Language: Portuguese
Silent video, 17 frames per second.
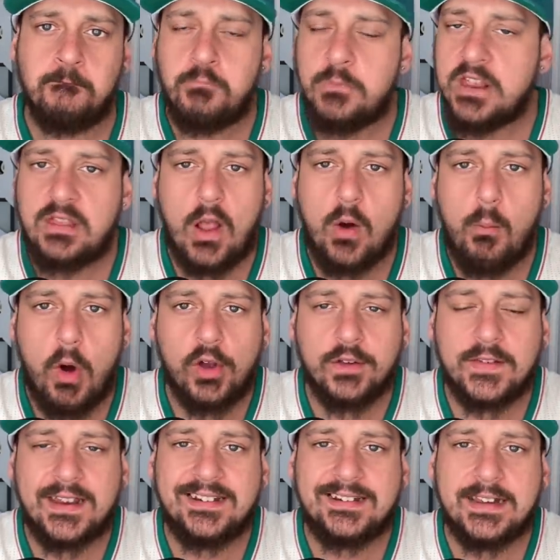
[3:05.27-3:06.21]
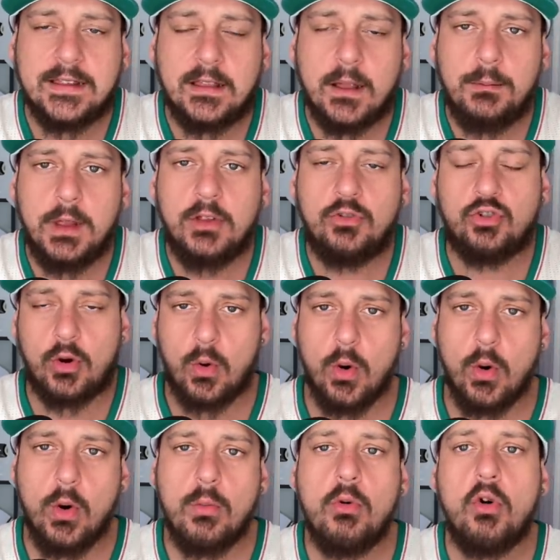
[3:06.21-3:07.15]
Então mostra exatamente
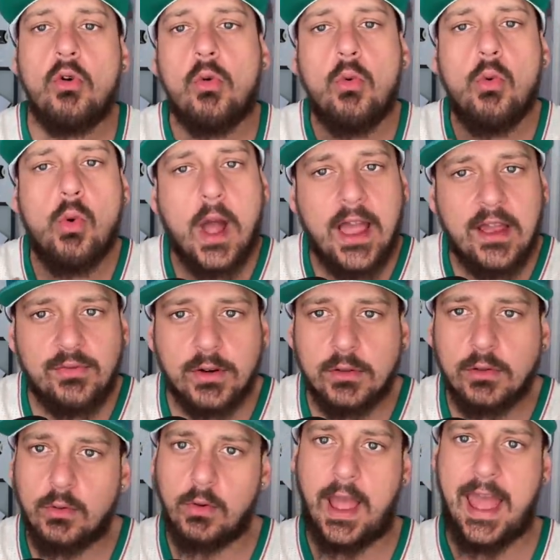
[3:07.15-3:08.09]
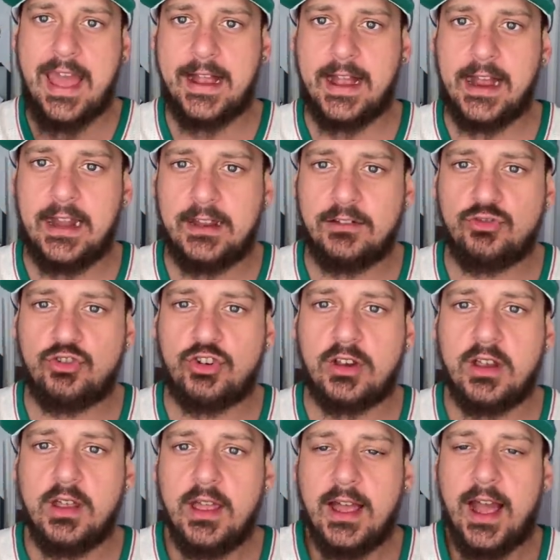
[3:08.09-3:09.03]
como o Everton é
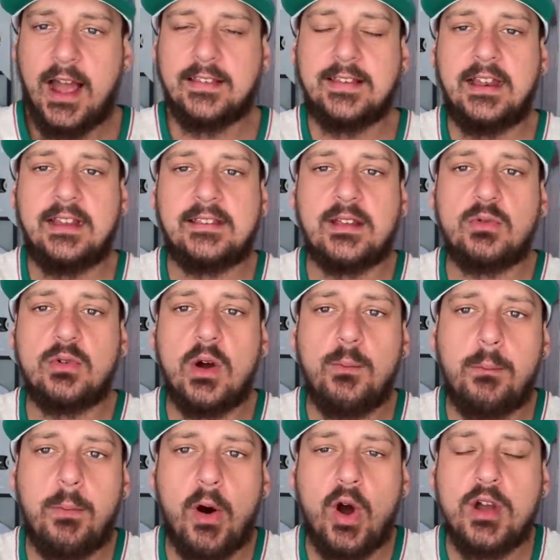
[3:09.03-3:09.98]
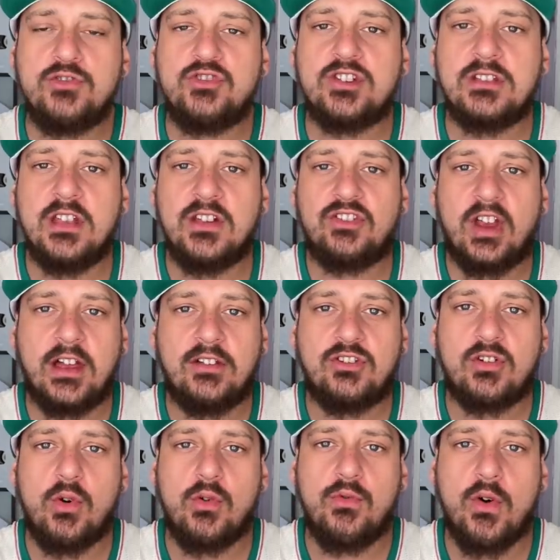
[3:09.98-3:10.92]
grande. A seleção não pode deixar
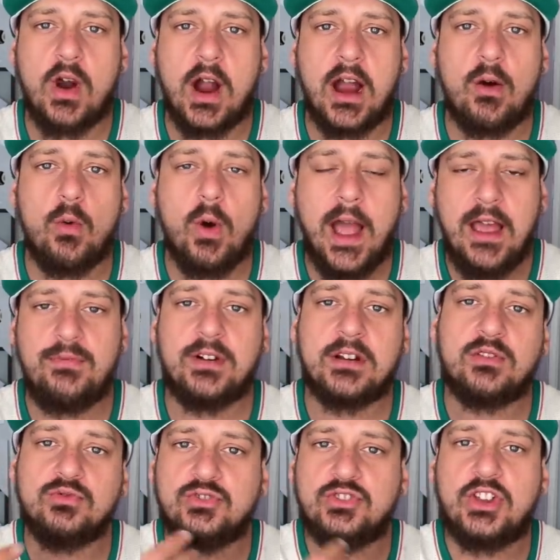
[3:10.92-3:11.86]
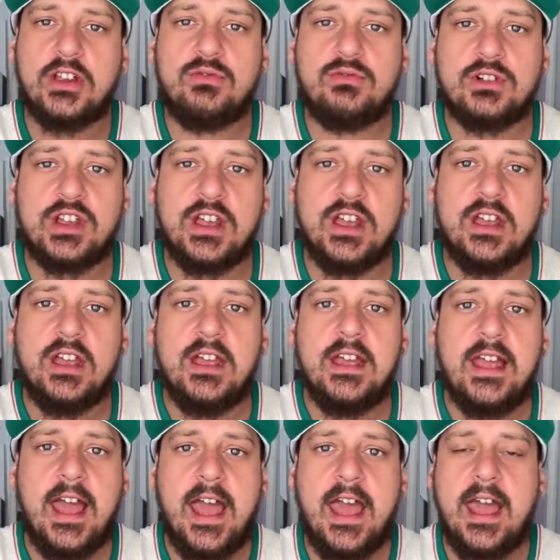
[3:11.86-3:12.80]
de convocar colocar o Everton, sendo que
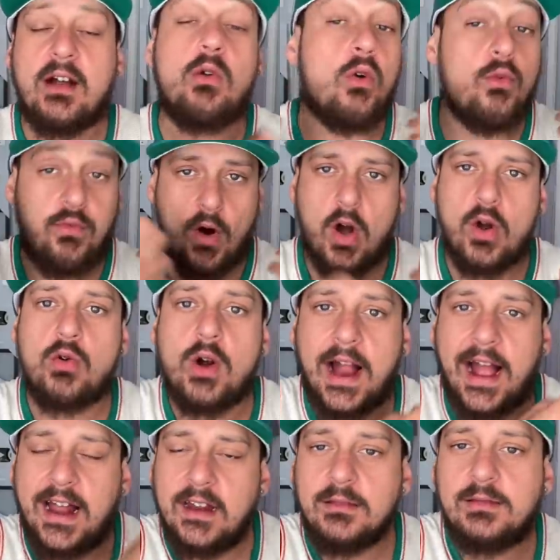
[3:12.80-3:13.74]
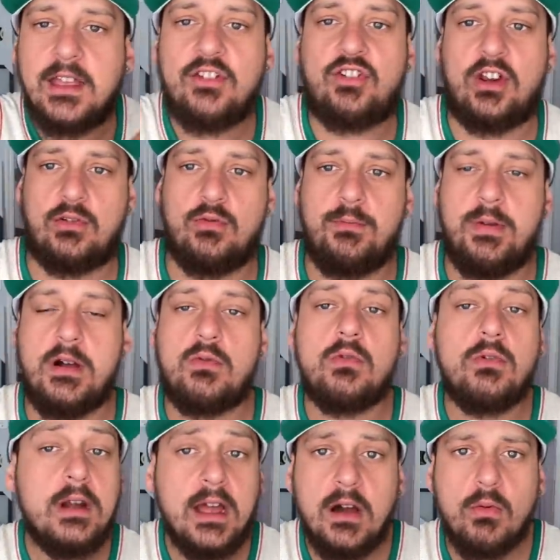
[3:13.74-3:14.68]
é, convoca o cara e deixa no
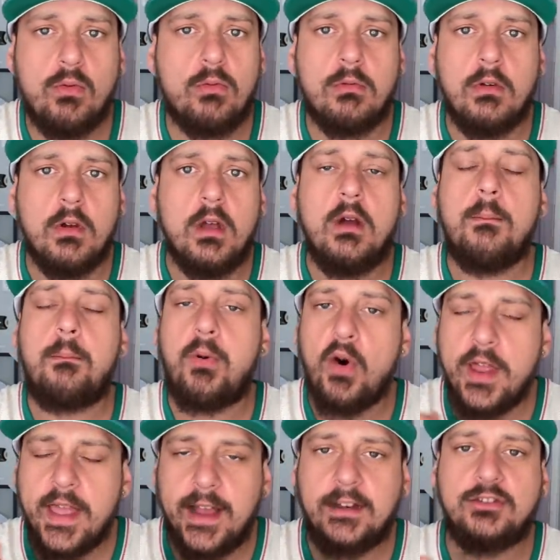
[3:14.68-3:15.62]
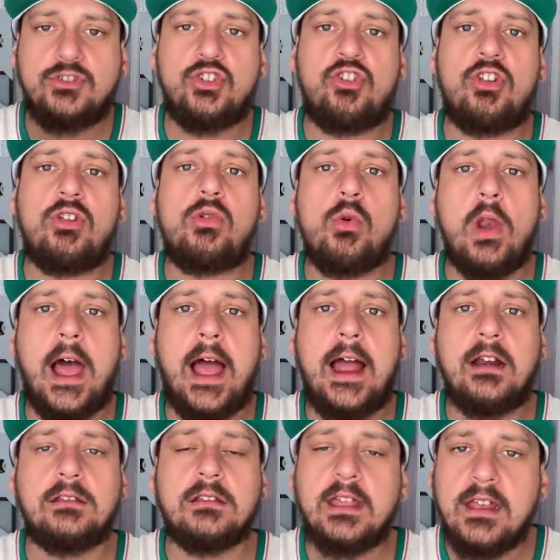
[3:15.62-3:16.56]
banco. Não, põe ele de
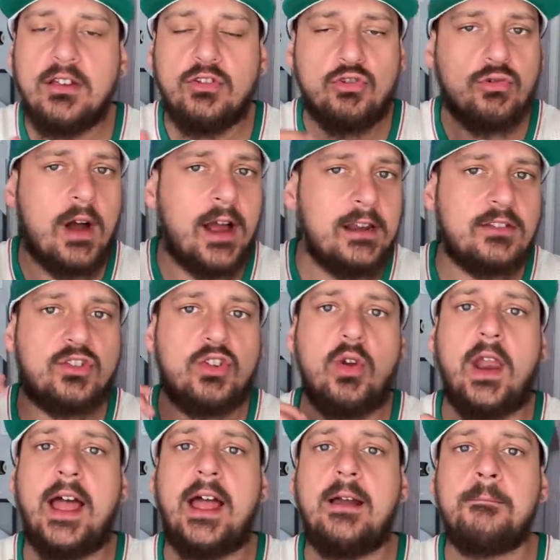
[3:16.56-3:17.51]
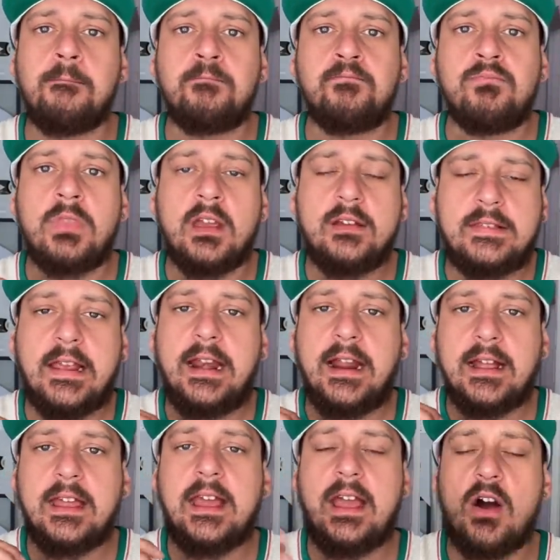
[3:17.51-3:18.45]
titular, deixa o Alisson lá.
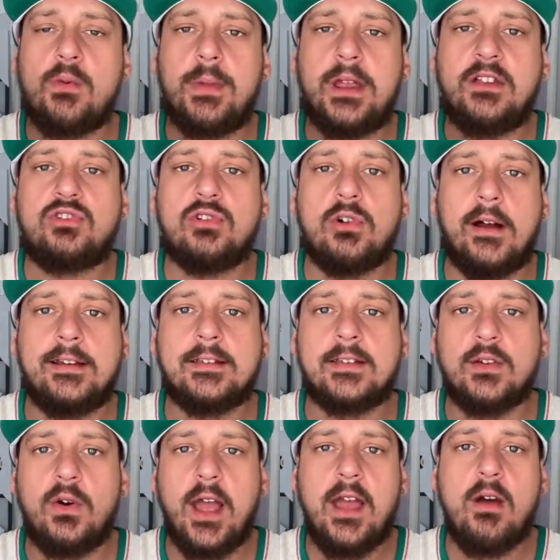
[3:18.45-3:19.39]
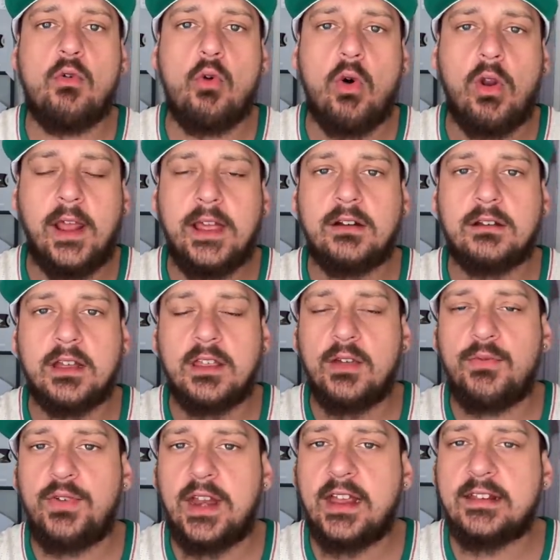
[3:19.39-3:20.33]
Será que realmente o Alisson é o goleiro que
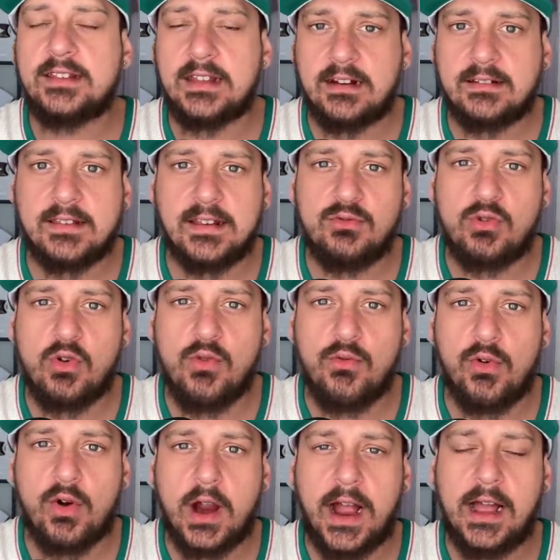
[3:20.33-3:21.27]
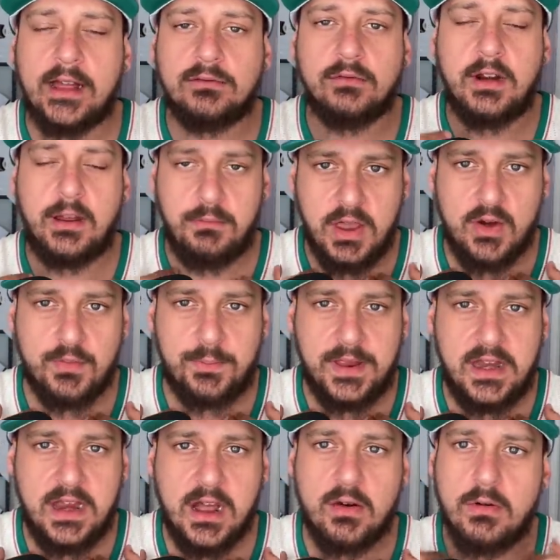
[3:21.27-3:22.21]
deveria estar sendo convocado? Na minha
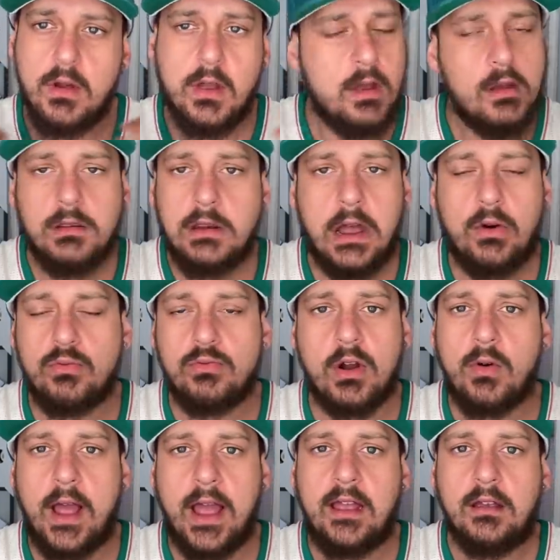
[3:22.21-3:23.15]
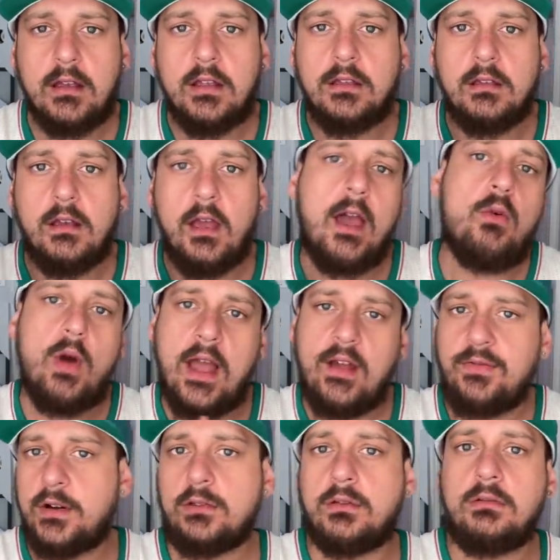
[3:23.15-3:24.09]
opinião, não, não é. É o
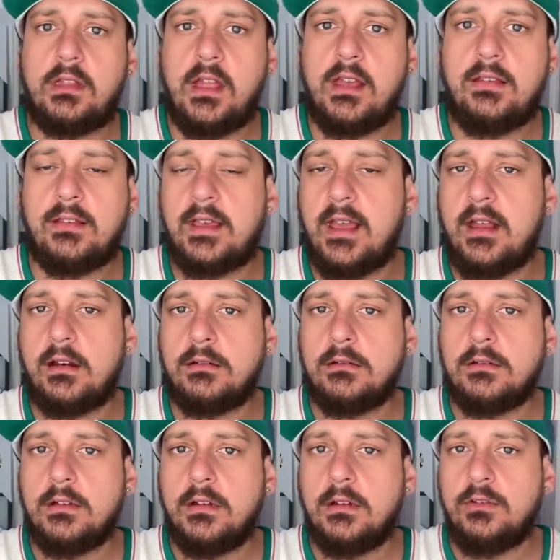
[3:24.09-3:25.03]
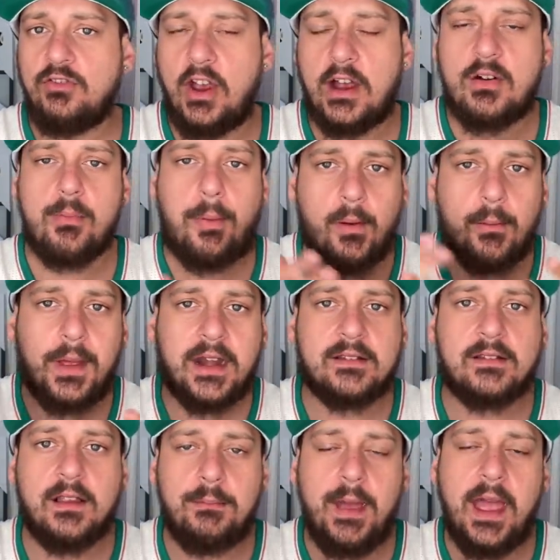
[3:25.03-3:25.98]
Everton que tem que ser. Já que o
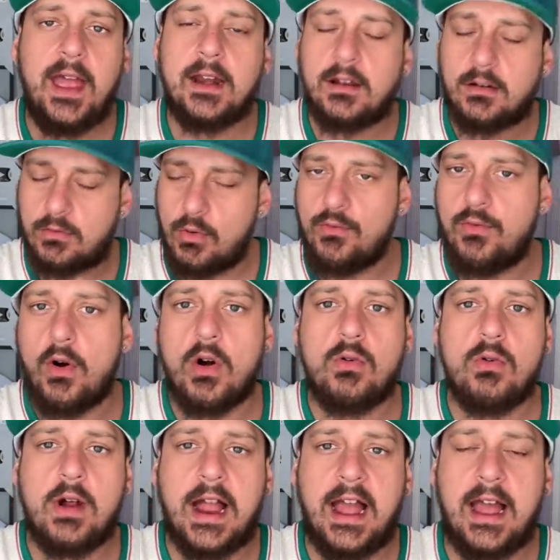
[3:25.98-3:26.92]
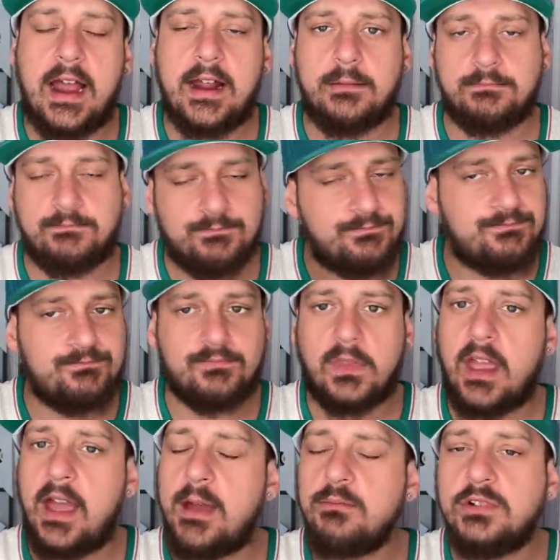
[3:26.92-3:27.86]
Palmeiras libera, convoca o cara. Hum,
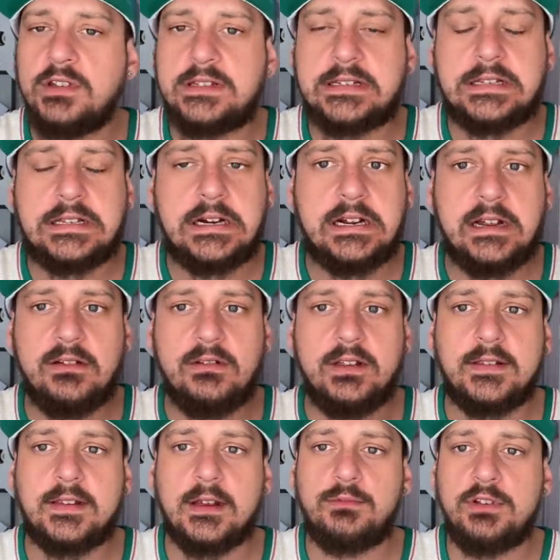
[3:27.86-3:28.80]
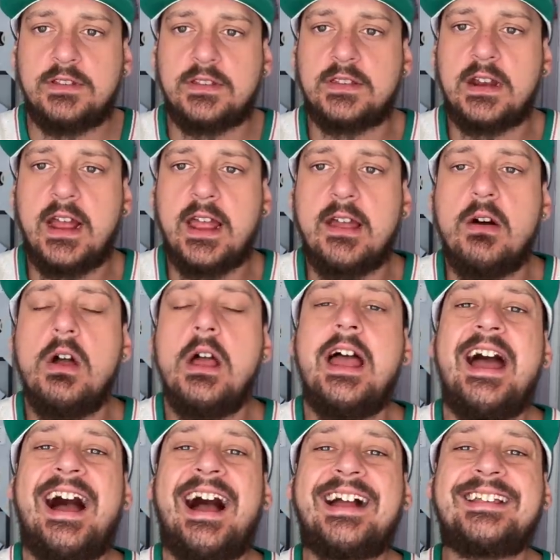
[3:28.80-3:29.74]
é muito estranho isso, é muito estranho.
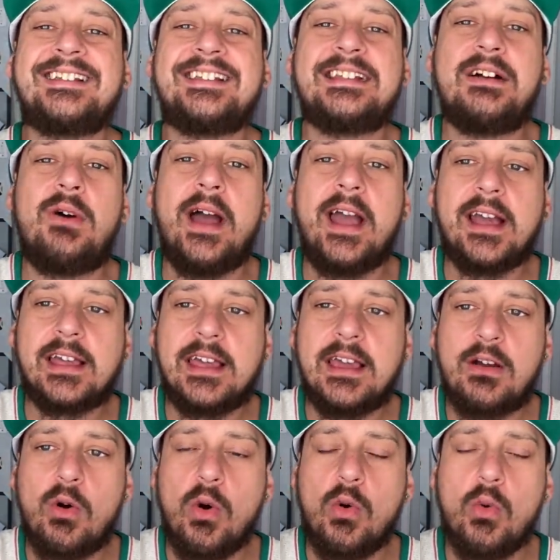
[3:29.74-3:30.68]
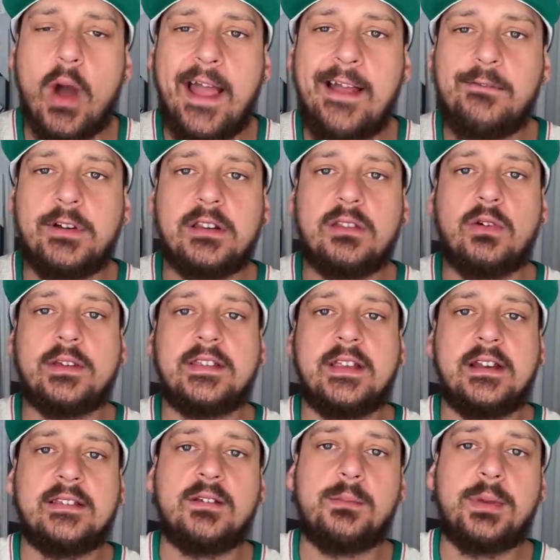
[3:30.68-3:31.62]
A questão é que com o Everton a
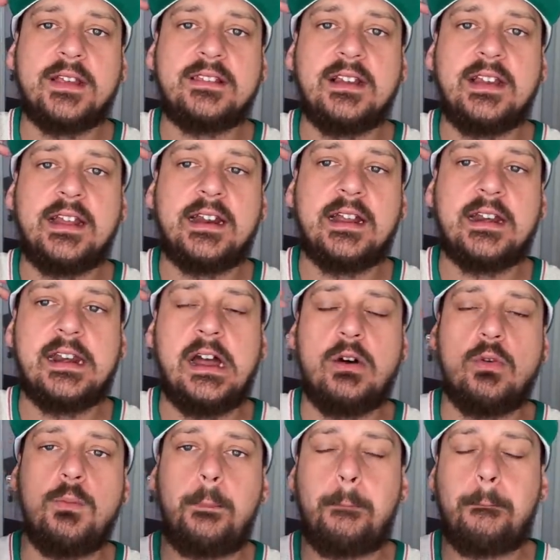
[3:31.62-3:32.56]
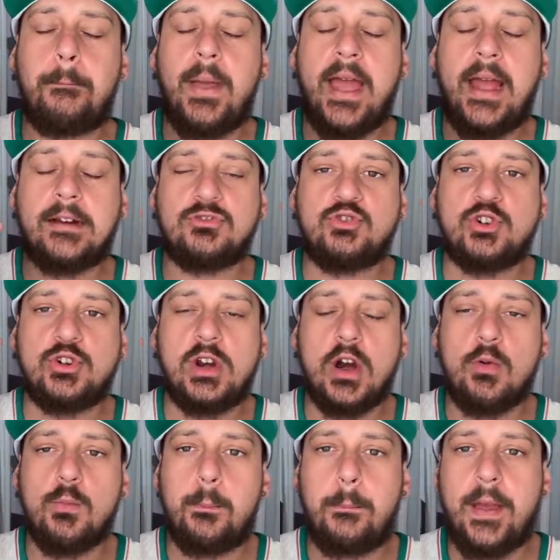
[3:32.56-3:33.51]
seleção brasileira não perde,
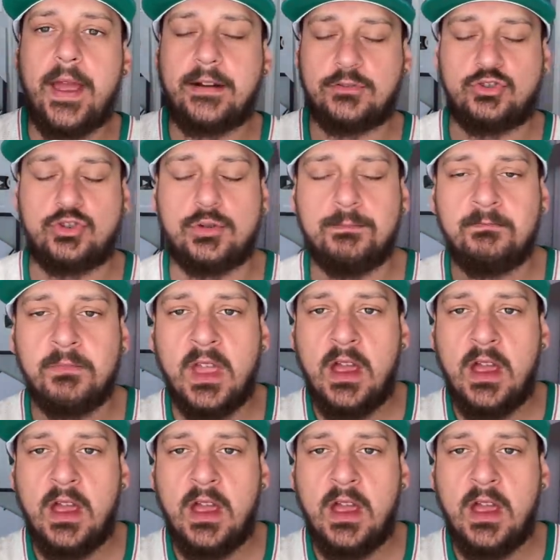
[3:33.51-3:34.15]
não perde.